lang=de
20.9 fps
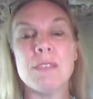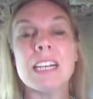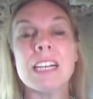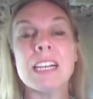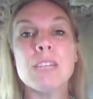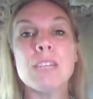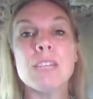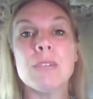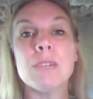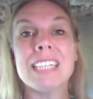
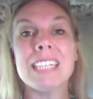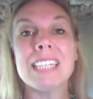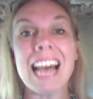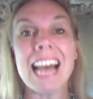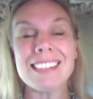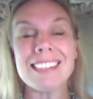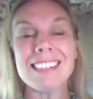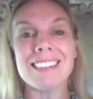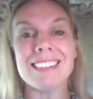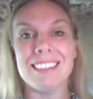wirklich für
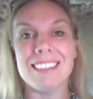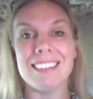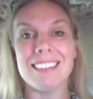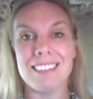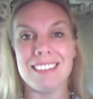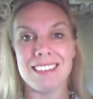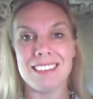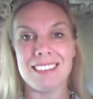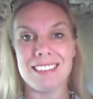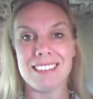das
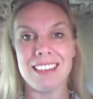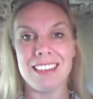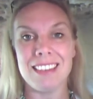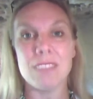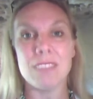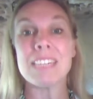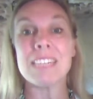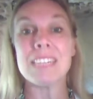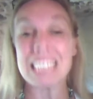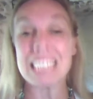
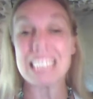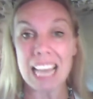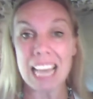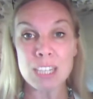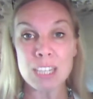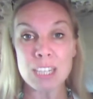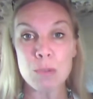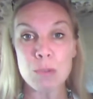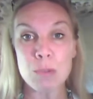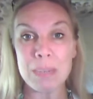interessieren, was ich
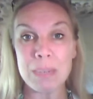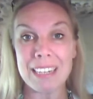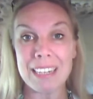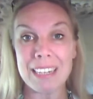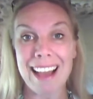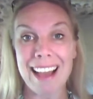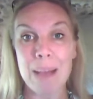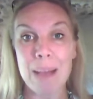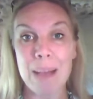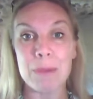
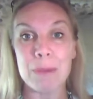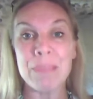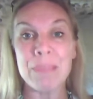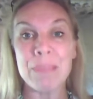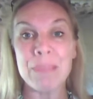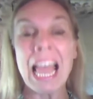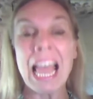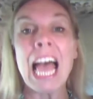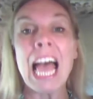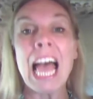anzubieten habe.
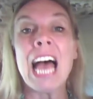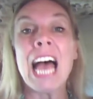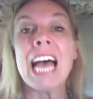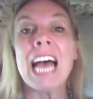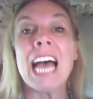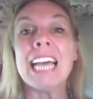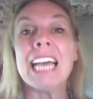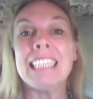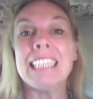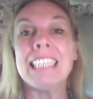
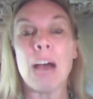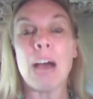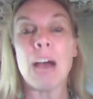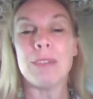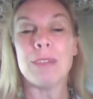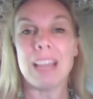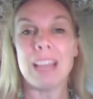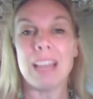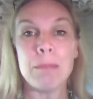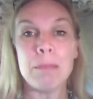Ja,
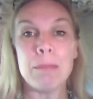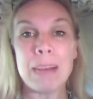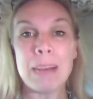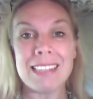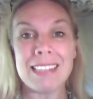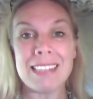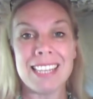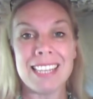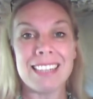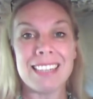und dann
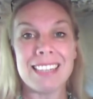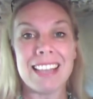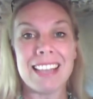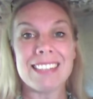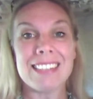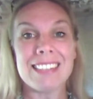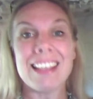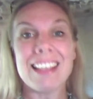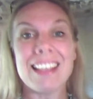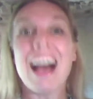passiert
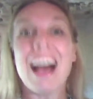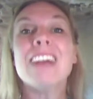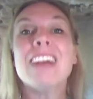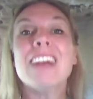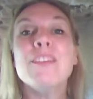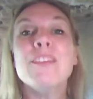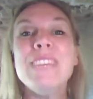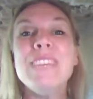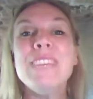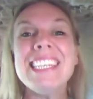das
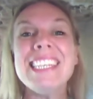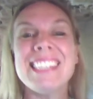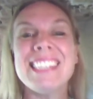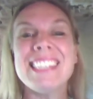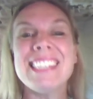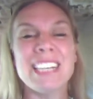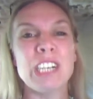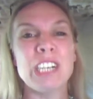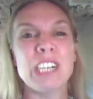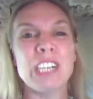
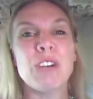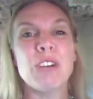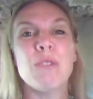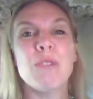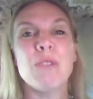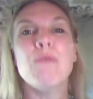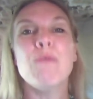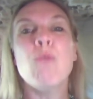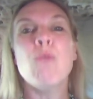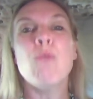Akquise
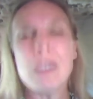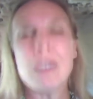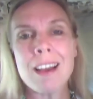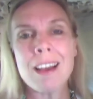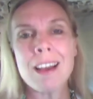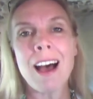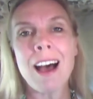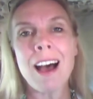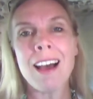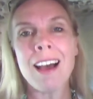
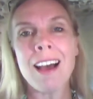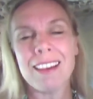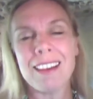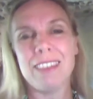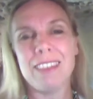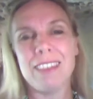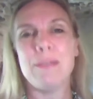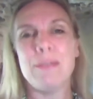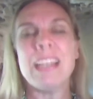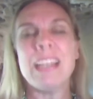Wunder.
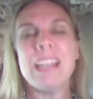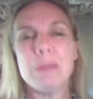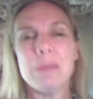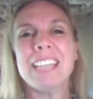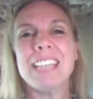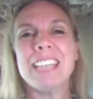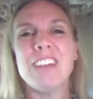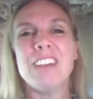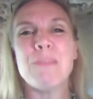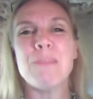Es fängt
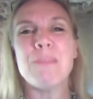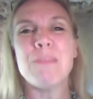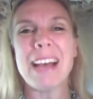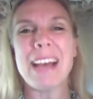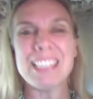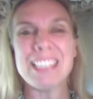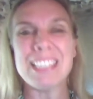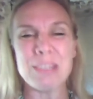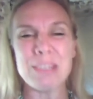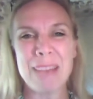nämlich an
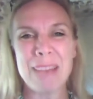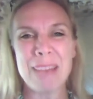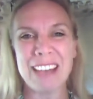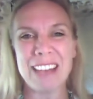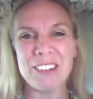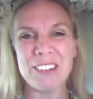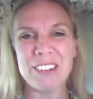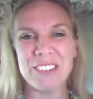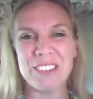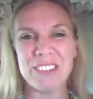Spaß zu
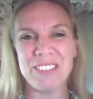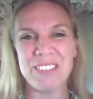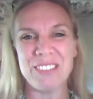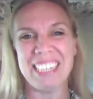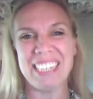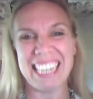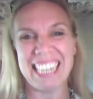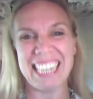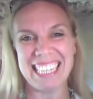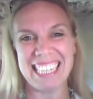machen und
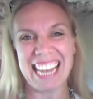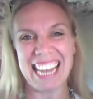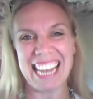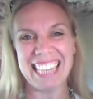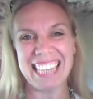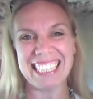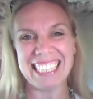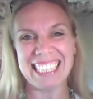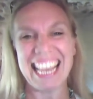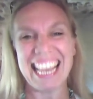wird ganz
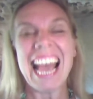leicht.